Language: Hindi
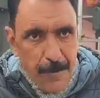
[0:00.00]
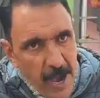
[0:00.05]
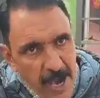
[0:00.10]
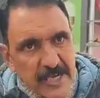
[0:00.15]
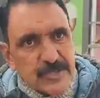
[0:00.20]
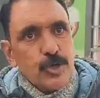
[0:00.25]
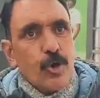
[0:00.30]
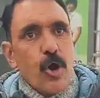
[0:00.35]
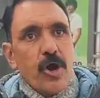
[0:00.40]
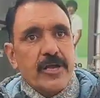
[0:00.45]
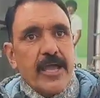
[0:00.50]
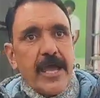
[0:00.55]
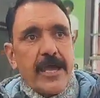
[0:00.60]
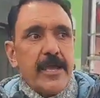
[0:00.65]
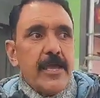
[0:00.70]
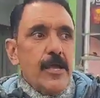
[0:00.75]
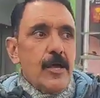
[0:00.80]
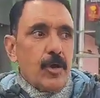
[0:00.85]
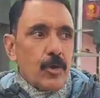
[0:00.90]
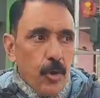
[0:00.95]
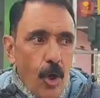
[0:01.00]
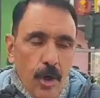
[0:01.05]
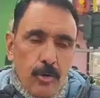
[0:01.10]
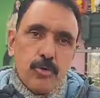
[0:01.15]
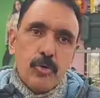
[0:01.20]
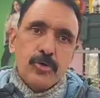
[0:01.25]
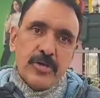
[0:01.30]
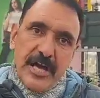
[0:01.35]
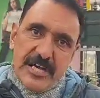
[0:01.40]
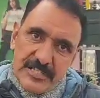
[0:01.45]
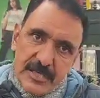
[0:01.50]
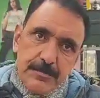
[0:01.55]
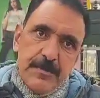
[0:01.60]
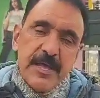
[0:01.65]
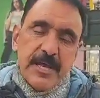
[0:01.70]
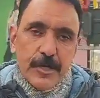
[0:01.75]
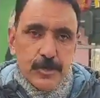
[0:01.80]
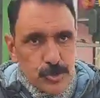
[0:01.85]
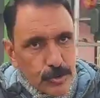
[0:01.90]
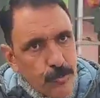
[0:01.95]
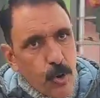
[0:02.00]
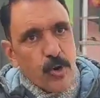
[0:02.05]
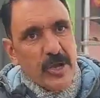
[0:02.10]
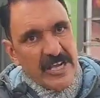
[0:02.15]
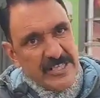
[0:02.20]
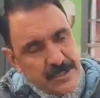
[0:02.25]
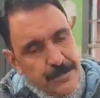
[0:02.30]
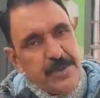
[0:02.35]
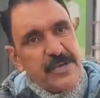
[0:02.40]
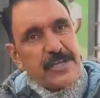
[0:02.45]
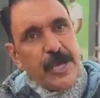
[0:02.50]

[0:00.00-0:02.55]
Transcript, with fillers: लोगों कश्मीरी जम्मू कश्मीर के लोगों को